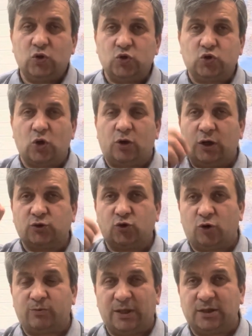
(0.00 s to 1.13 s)
zorla
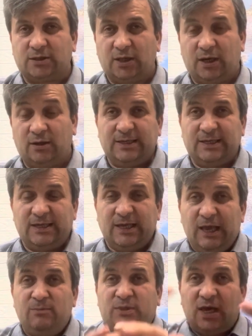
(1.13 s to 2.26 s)
zorbalıkla
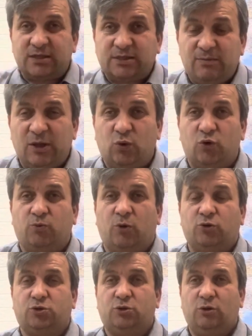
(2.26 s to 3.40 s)
imtiyazlı bir grup
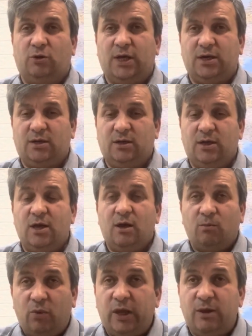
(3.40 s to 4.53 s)
oluşturuyorlar.
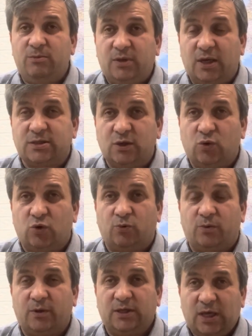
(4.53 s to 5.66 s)
Bu imtiyazlı grup
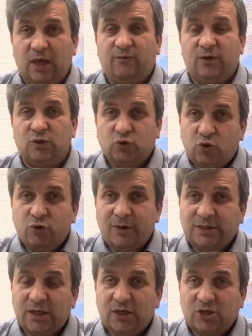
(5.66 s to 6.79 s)
keyfini
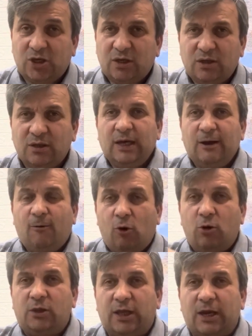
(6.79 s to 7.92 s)
sürmesi için
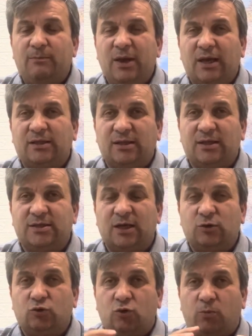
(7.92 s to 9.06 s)
onlara biat edecek
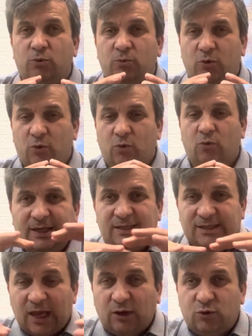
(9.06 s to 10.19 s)
toplumu
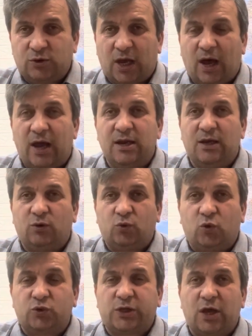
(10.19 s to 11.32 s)
tek düze aynı
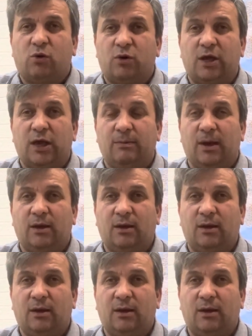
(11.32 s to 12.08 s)
Kuzey Kore gibi